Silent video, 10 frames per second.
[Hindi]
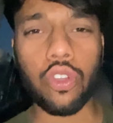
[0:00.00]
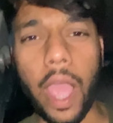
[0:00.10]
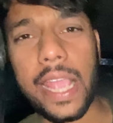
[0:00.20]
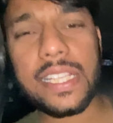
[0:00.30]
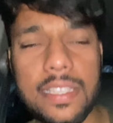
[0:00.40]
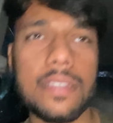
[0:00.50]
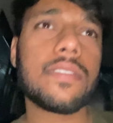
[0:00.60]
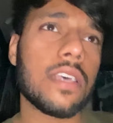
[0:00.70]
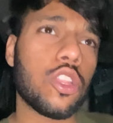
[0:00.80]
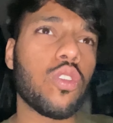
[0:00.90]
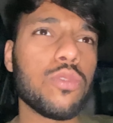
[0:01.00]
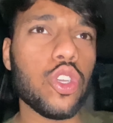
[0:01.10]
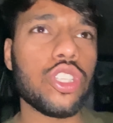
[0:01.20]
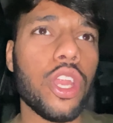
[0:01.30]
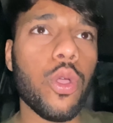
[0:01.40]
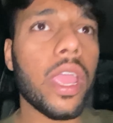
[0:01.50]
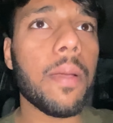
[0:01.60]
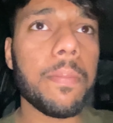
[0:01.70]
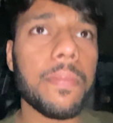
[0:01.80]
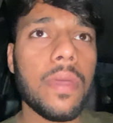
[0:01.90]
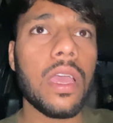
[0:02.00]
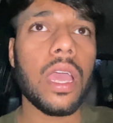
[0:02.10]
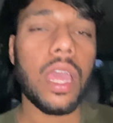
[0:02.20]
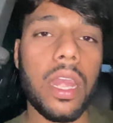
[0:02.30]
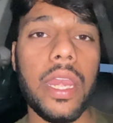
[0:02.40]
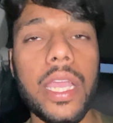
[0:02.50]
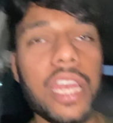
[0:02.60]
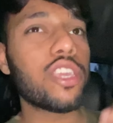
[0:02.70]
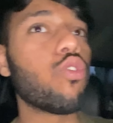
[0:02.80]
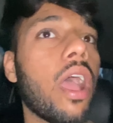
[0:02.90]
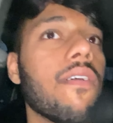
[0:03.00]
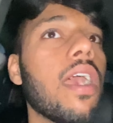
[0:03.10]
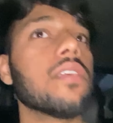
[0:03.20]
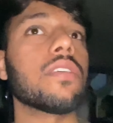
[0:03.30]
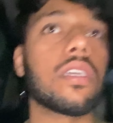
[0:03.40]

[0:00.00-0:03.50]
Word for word: तो गाइज तुम सोच रहे होगे हम निकल क्यों आए वहाँ से